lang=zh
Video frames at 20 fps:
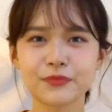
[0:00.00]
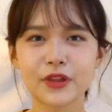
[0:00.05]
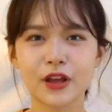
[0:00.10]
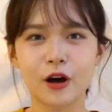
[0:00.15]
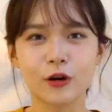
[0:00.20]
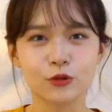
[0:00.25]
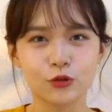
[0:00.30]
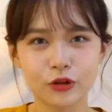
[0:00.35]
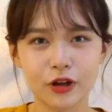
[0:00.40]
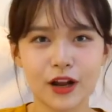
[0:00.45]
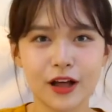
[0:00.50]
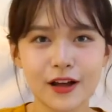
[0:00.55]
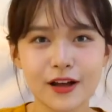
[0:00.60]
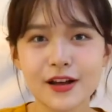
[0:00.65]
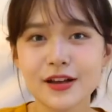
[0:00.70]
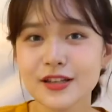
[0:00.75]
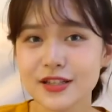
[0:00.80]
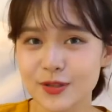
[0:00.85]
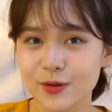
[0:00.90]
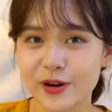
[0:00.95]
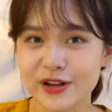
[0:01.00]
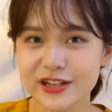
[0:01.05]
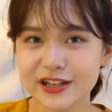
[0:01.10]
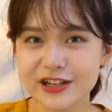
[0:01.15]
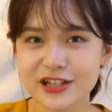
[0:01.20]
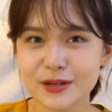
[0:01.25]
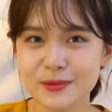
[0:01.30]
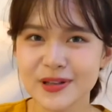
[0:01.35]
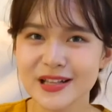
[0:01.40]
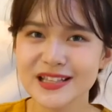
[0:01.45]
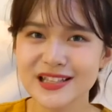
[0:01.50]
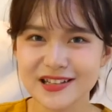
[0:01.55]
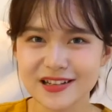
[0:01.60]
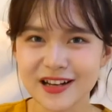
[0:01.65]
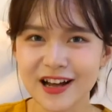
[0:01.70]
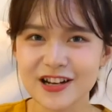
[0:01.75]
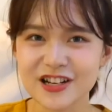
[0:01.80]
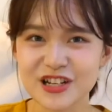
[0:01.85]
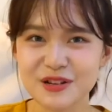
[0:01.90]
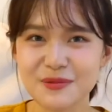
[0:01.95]
哦，对了，喜欢这个视频记得
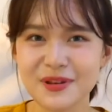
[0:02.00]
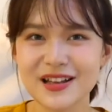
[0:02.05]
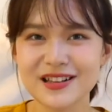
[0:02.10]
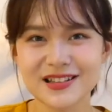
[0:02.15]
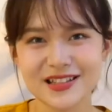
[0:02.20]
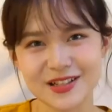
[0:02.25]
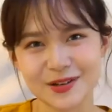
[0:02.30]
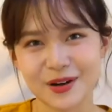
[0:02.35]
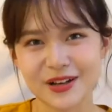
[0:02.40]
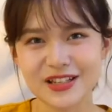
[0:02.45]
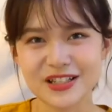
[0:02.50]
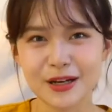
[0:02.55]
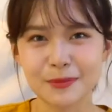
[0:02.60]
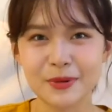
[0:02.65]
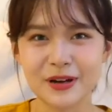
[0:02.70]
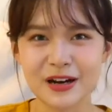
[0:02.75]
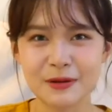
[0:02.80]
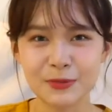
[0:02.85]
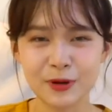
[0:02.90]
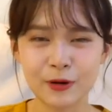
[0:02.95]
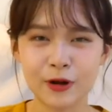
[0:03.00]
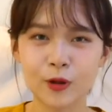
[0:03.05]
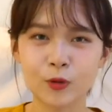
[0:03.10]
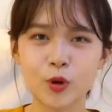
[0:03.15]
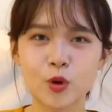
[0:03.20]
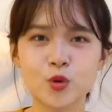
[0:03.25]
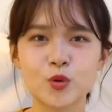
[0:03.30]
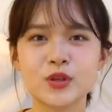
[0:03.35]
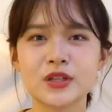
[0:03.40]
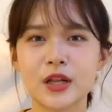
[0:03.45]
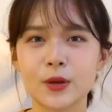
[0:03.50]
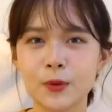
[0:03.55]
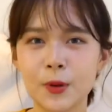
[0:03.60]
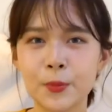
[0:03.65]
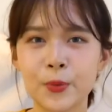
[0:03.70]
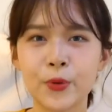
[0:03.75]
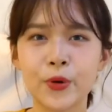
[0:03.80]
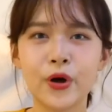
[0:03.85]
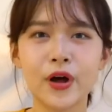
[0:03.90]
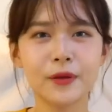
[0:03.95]
看十遍，喜欢一小本人别忘了关注一小的微
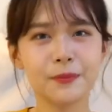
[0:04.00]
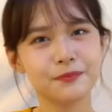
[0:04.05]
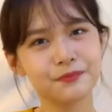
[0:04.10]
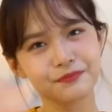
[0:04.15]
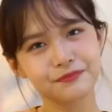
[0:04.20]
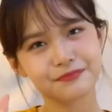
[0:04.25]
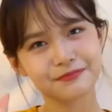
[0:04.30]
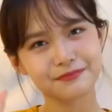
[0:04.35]
博。